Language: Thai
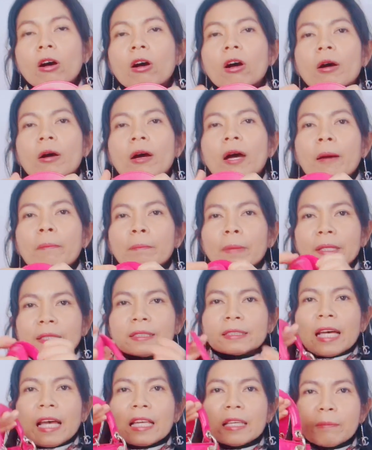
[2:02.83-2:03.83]
ก็เป็น
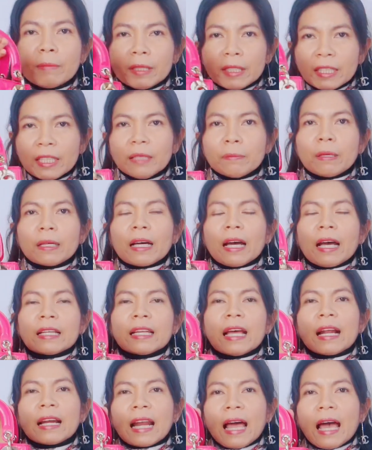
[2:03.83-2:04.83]
ไซส์มินินะคะ
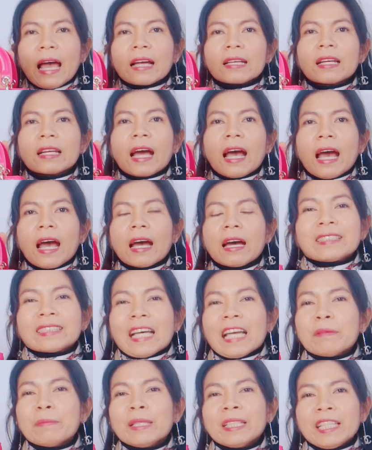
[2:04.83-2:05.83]
น่ารักนะคะไซ
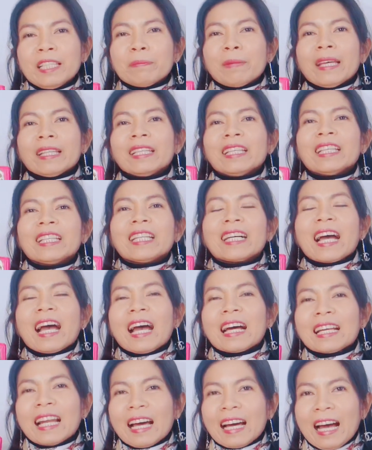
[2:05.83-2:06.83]
ส์มินิใบนี้นะ
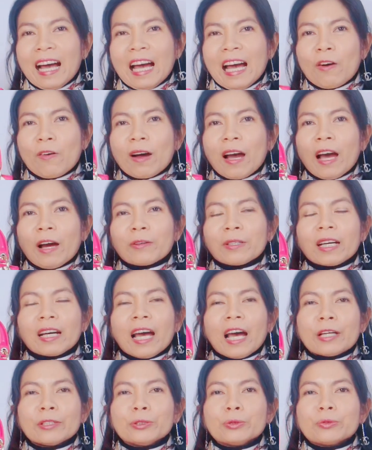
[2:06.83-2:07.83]
คะ ราคาของเขานะ
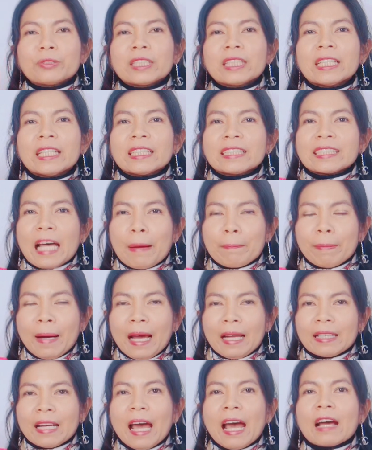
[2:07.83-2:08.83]
คะอยู่ที่
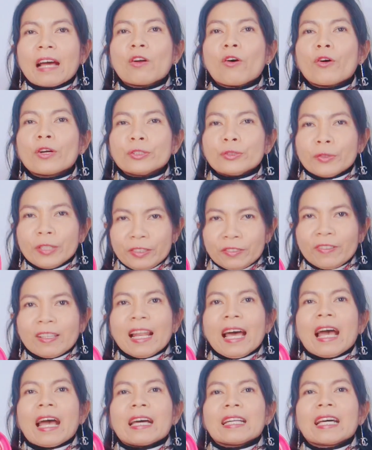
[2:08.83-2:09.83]
3,500ารดอล
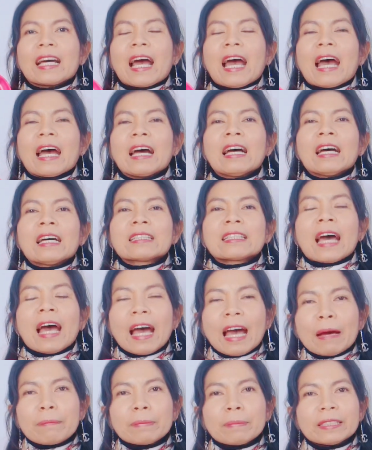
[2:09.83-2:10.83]
ลาร์นะคะ
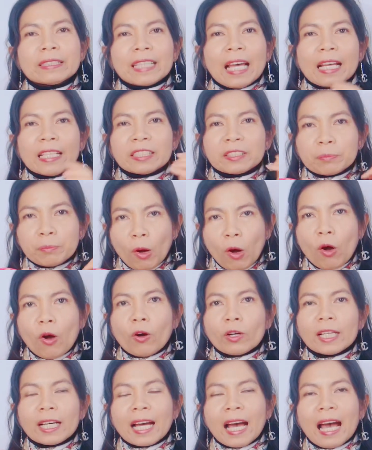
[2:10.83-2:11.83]
ถ้าเป็นไซส์
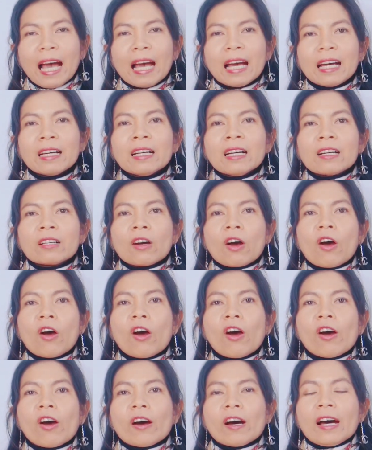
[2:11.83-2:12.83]
small นะคะก็
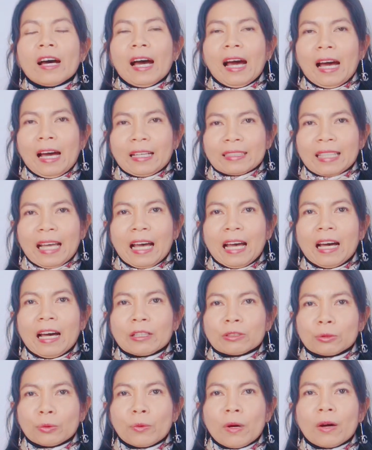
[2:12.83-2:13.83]

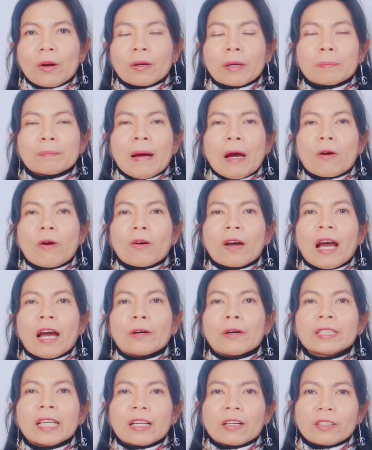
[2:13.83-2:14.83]
ตัวกระเป๋าของ
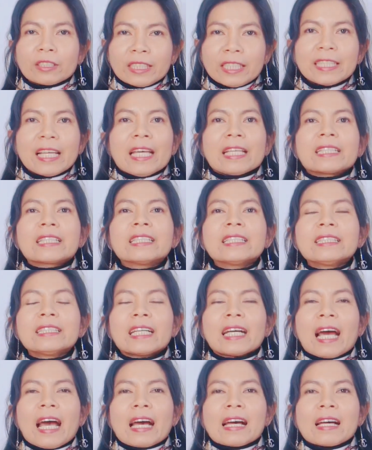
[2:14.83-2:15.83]
เขาเนี่ยก็จะใหญ่ขึ้น
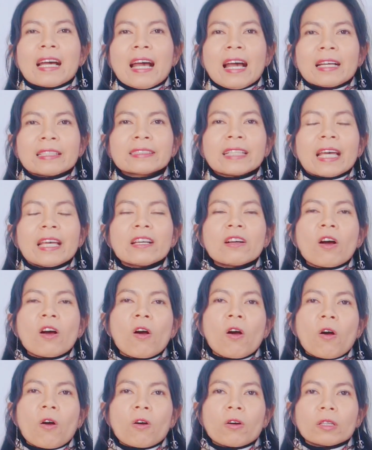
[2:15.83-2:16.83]
นะคะไซส์
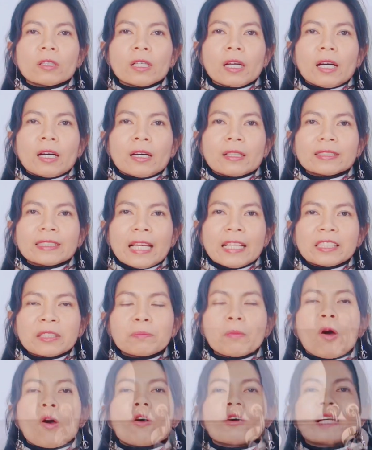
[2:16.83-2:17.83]
ของไซส์
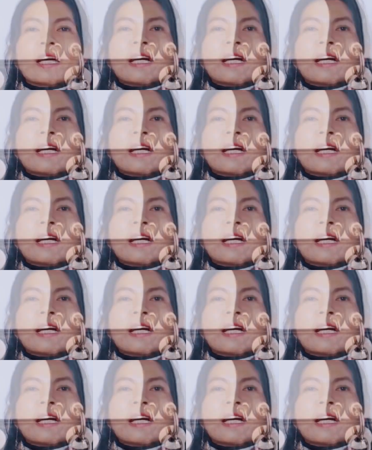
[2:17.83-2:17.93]
small